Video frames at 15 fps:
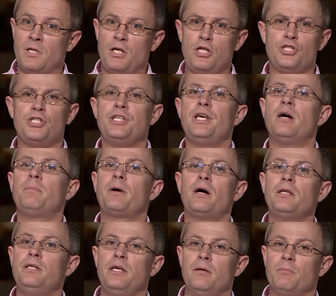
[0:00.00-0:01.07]
из
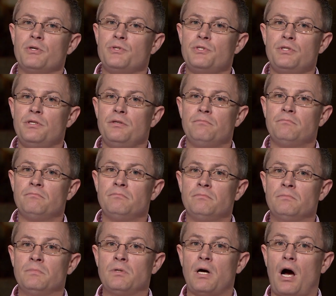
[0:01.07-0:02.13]
необходимости,
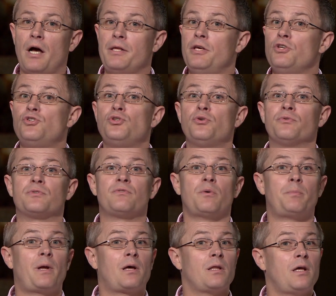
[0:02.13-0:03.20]
а не из чувства
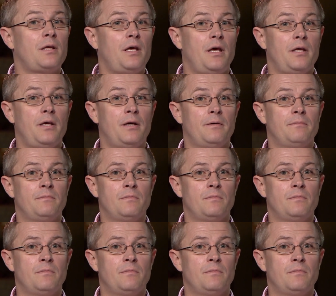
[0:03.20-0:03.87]
преклонения.